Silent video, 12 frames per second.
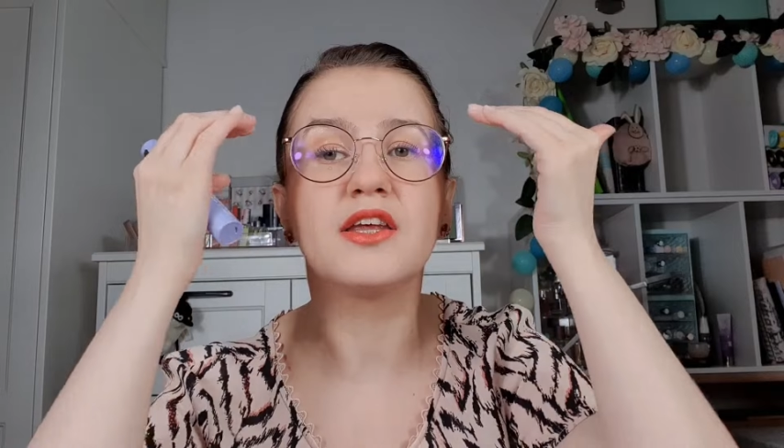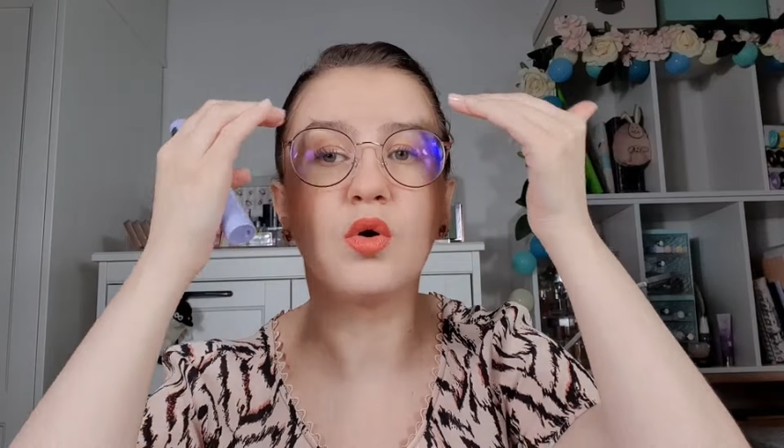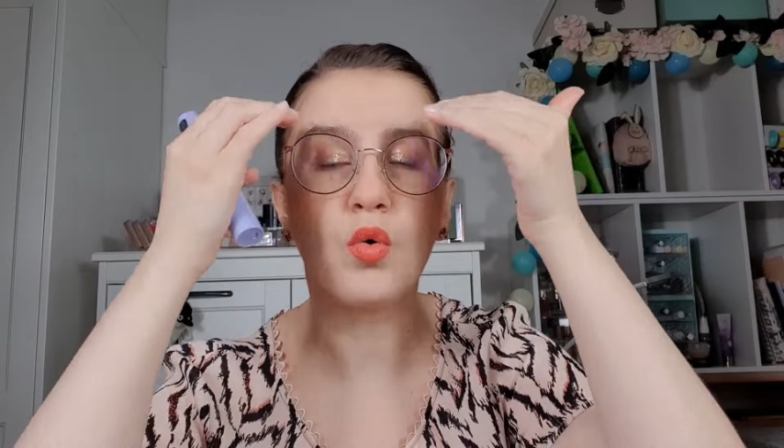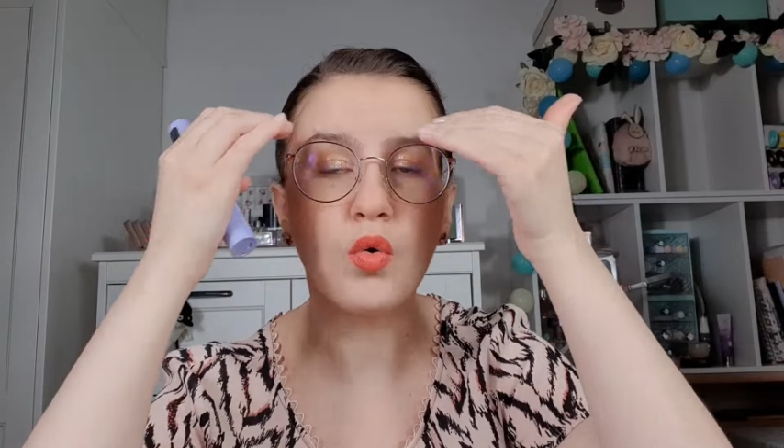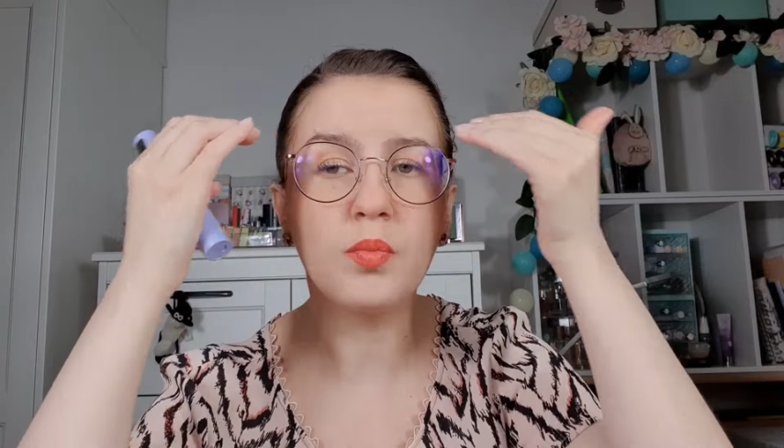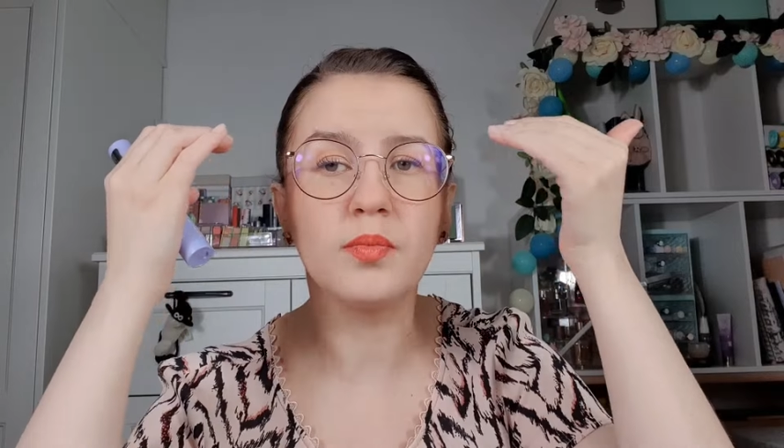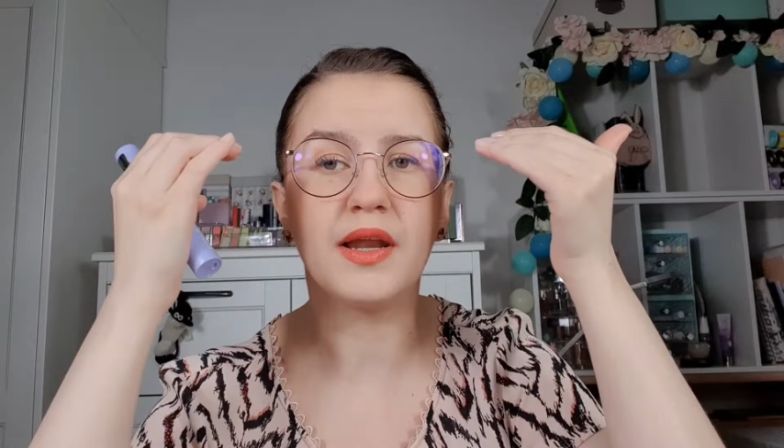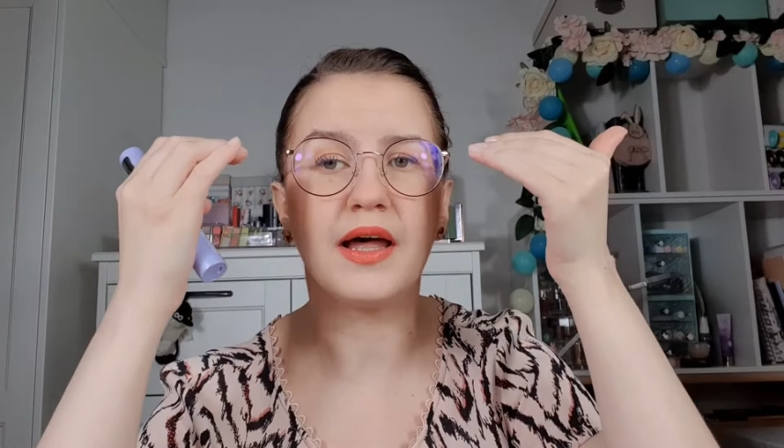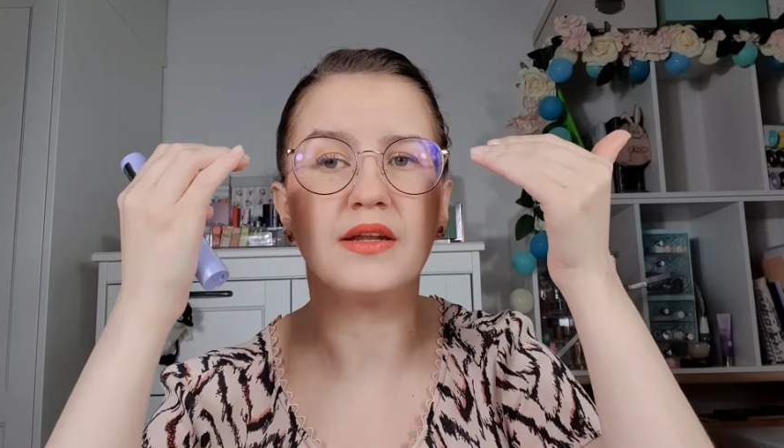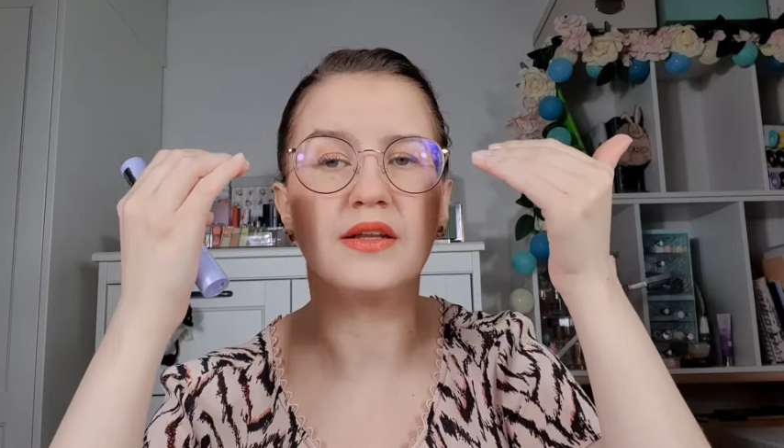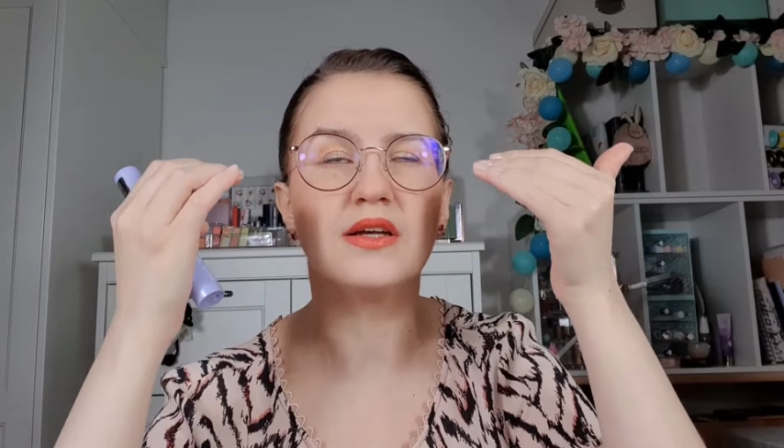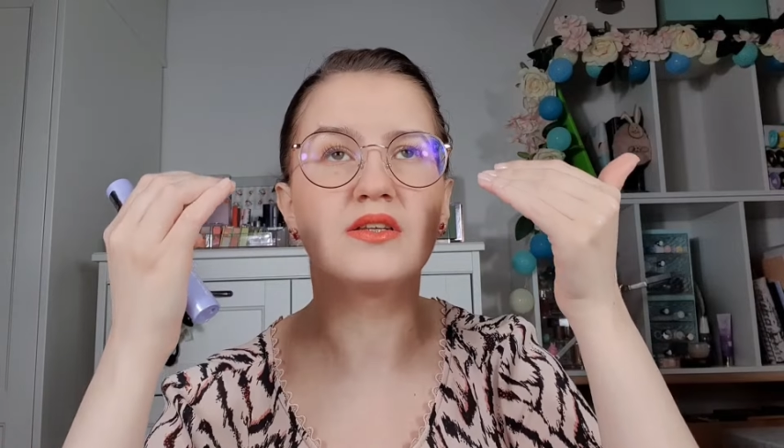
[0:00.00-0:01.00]
hier oben
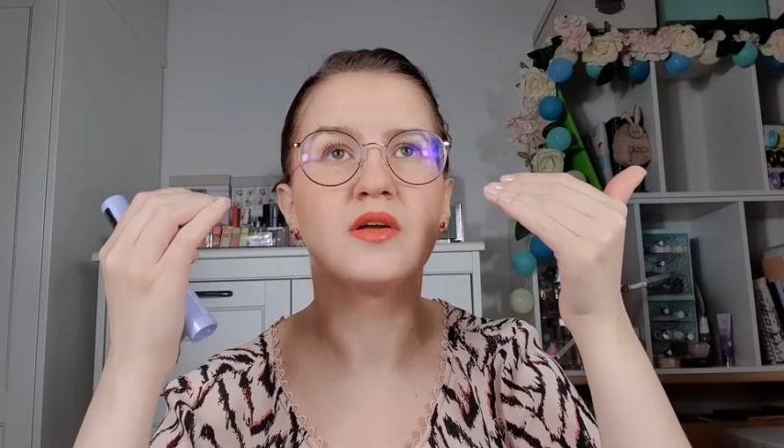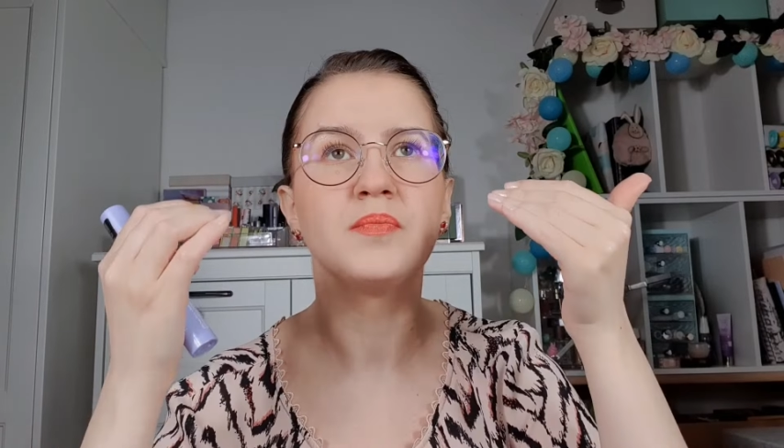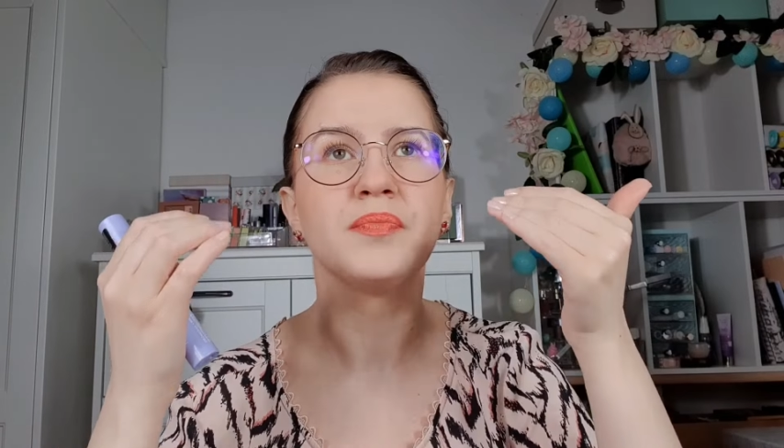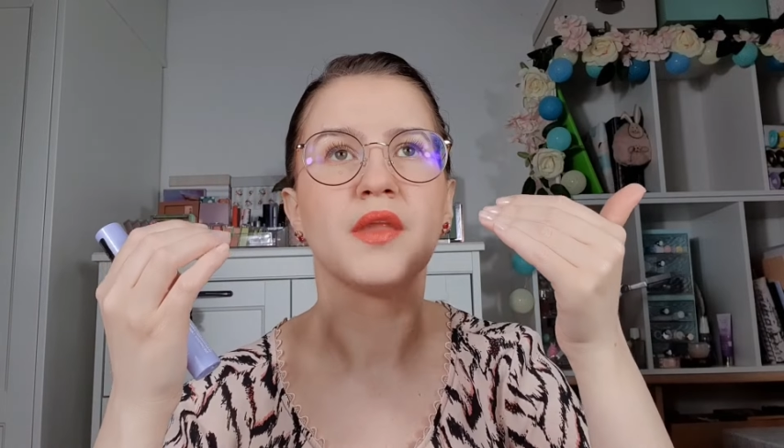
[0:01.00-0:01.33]
landet.